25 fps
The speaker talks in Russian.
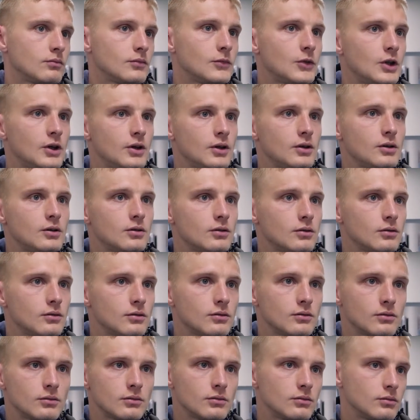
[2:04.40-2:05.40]
Да
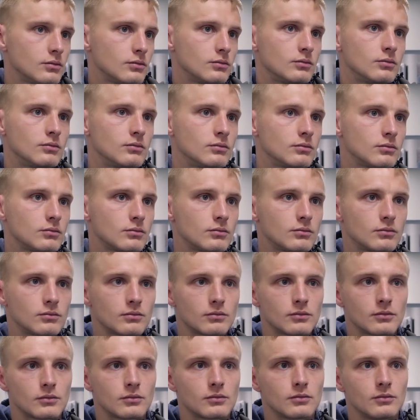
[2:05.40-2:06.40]
это
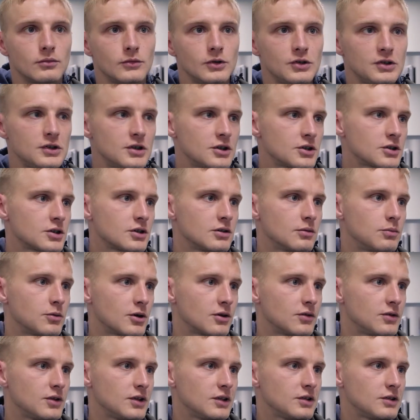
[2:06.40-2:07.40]
издержки
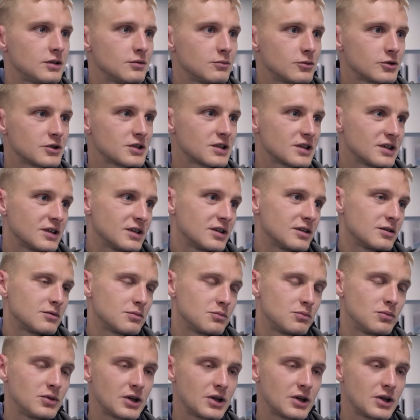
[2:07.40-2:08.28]
профессии, можно сказать,